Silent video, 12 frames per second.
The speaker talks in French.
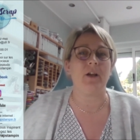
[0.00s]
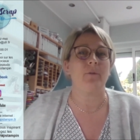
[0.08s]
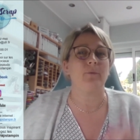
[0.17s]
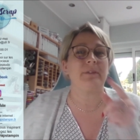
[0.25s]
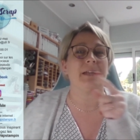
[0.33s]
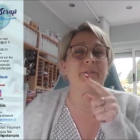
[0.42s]

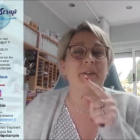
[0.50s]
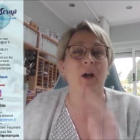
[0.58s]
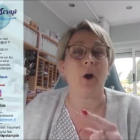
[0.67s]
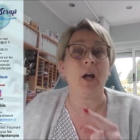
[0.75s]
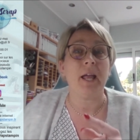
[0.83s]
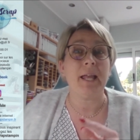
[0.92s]
Vous avez
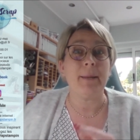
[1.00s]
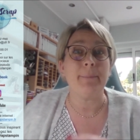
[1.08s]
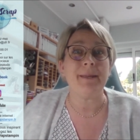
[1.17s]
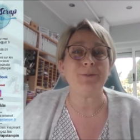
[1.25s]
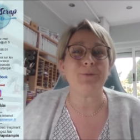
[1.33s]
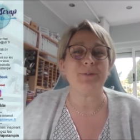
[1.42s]

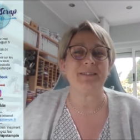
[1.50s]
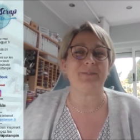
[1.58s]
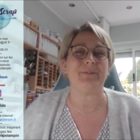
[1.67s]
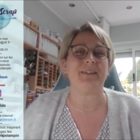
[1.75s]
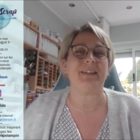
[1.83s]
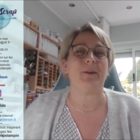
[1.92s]
aimé toutes ces
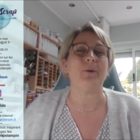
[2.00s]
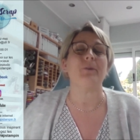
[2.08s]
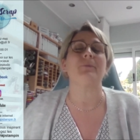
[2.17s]
vidéos,